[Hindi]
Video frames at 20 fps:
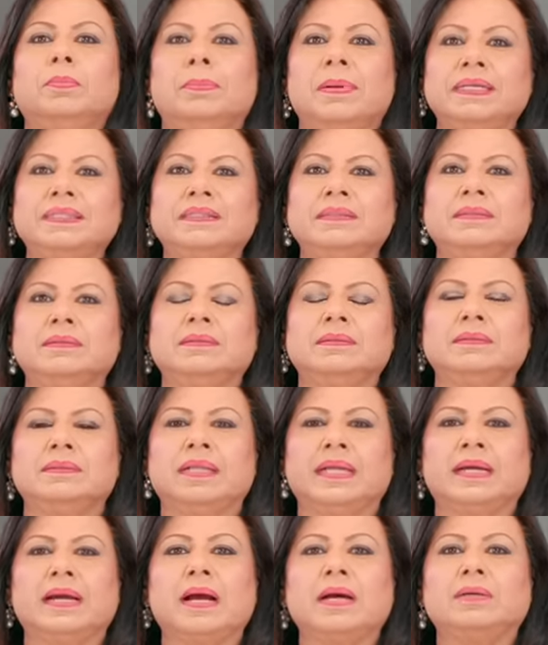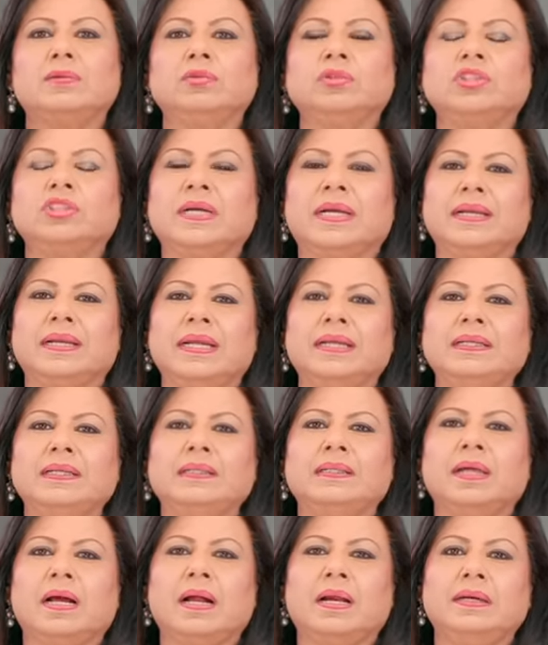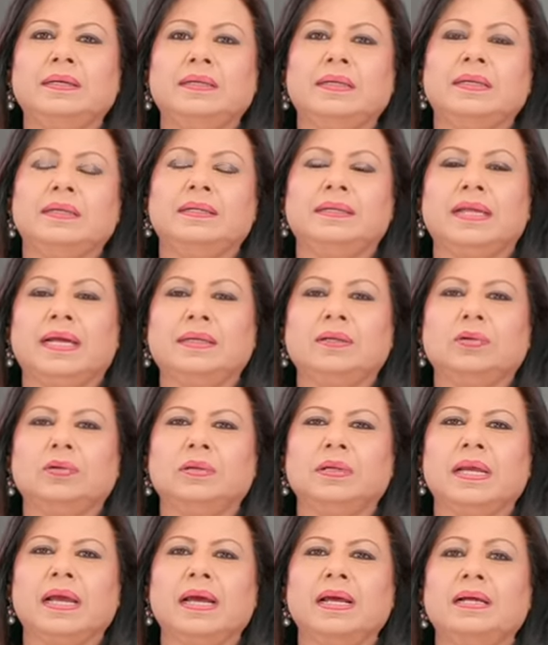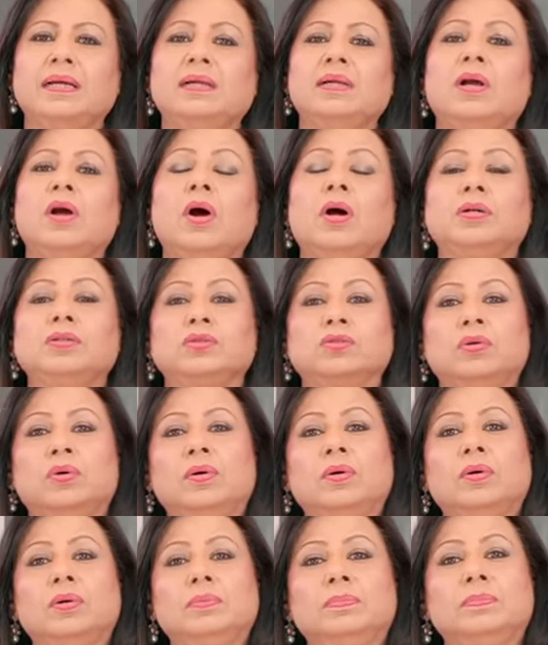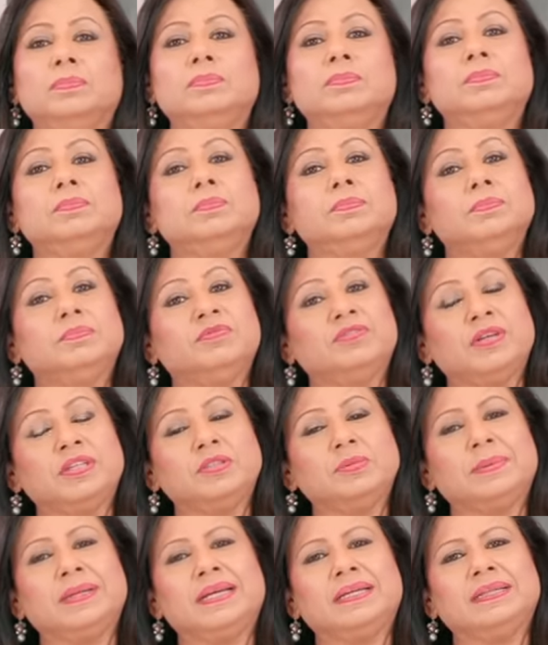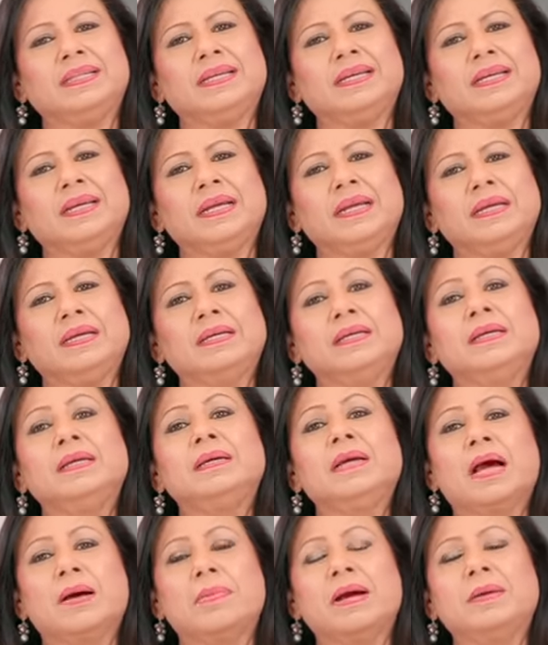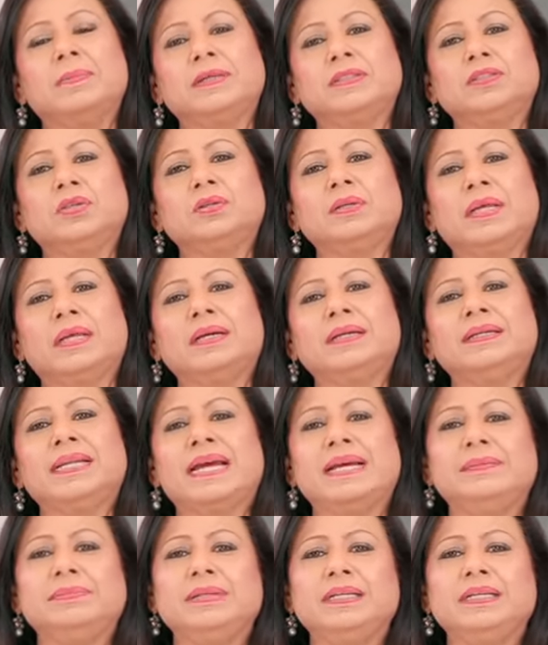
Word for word: बस देखा कुछ करना ही नहीं था डन हो गया और उसको फ्रिज में रख देंगे हमारे पास तो ज़्यादा टाइम